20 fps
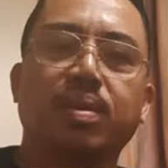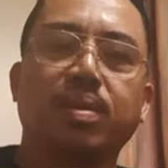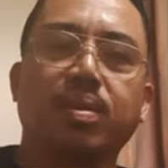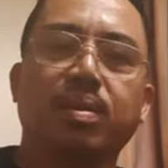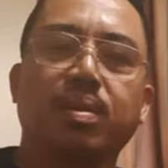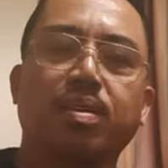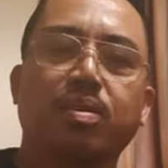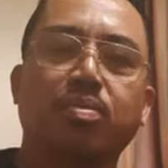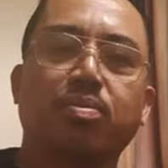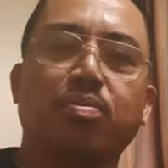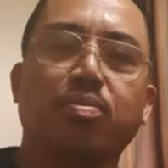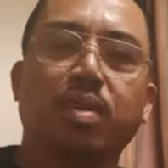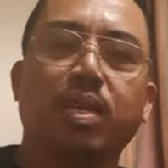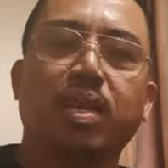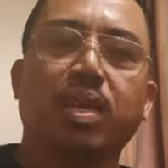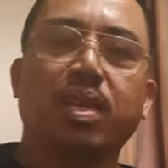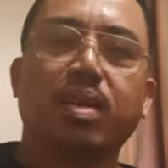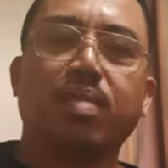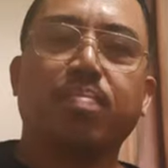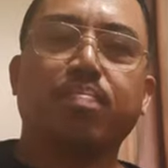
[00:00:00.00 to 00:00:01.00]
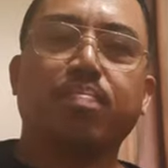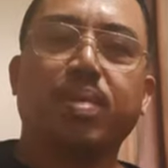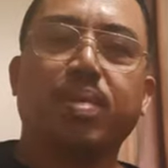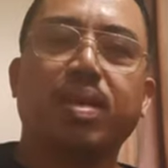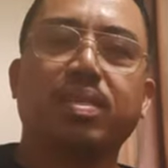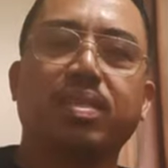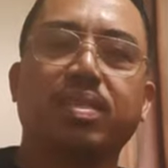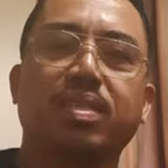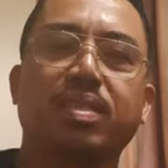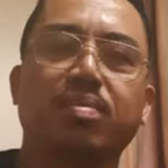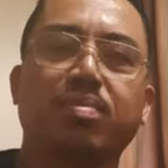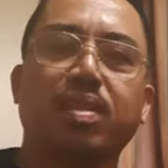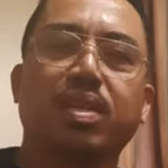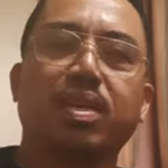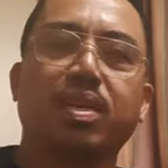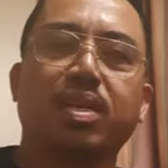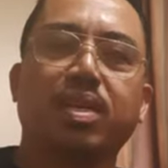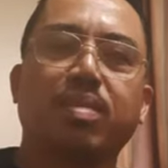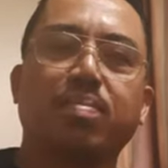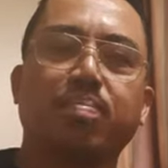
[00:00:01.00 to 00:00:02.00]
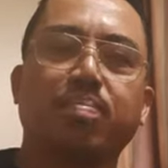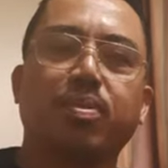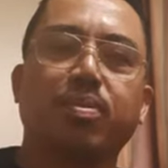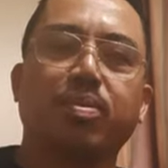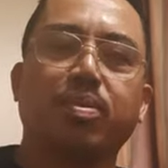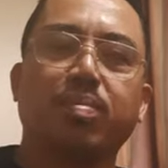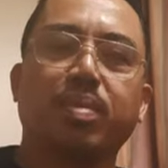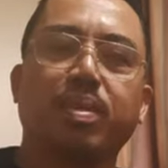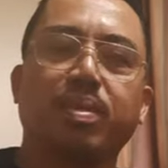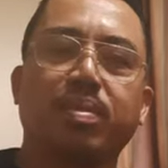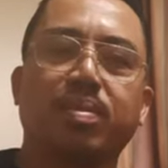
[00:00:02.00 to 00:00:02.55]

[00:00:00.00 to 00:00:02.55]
kung wala kang vaccine wala kang employment